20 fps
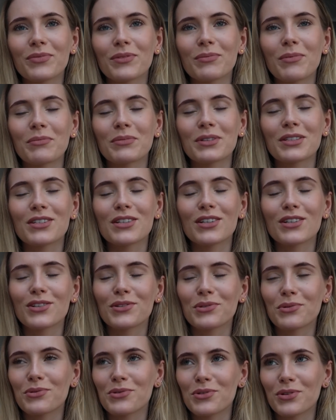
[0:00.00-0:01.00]
Mam nadzieję,
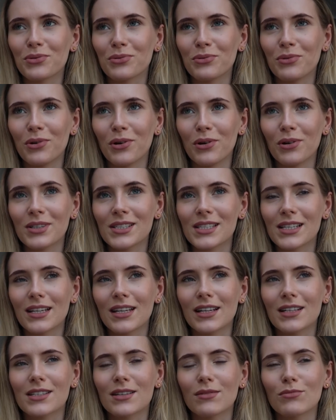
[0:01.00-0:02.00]
że to już niedługo. Z
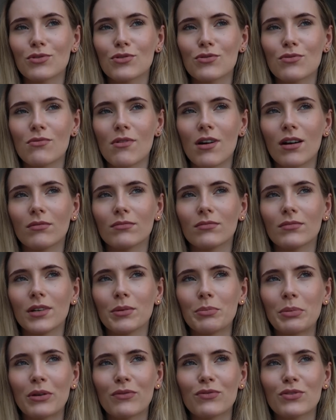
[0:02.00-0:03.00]
Aleksem czułam
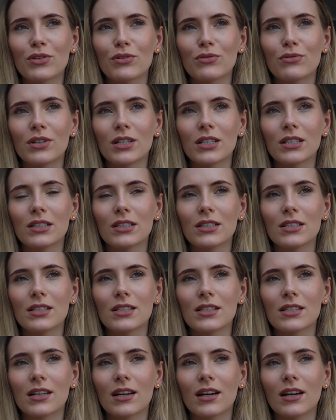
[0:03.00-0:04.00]
pierwsze ruchy
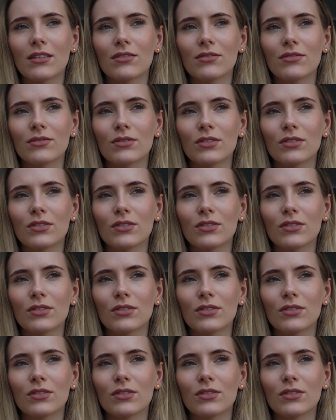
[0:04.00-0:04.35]
dziecka